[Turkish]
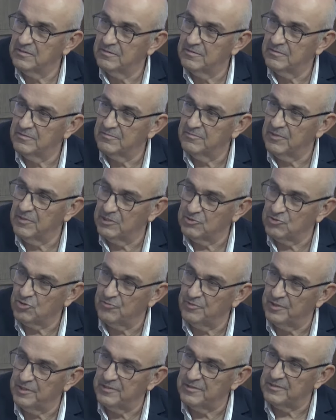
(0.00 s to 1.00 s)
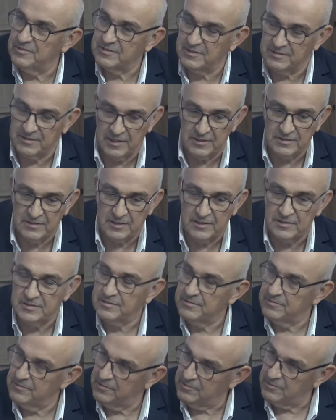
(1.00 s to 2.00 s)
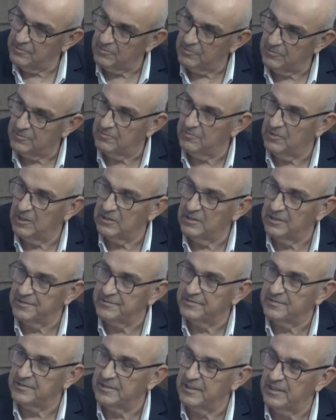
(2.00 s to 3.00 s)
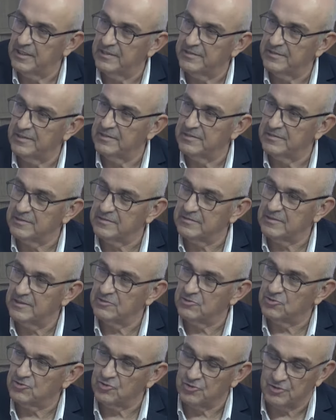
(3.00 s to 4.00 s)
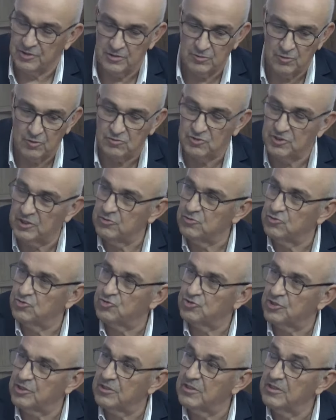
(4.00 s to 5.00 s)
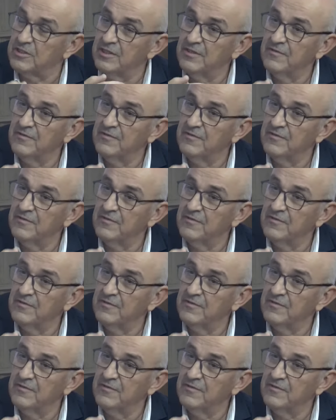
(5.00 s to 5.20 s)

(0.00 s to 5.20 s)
e Balça Belediyesi tekrar mallarını iade aldıktan sonra 93'te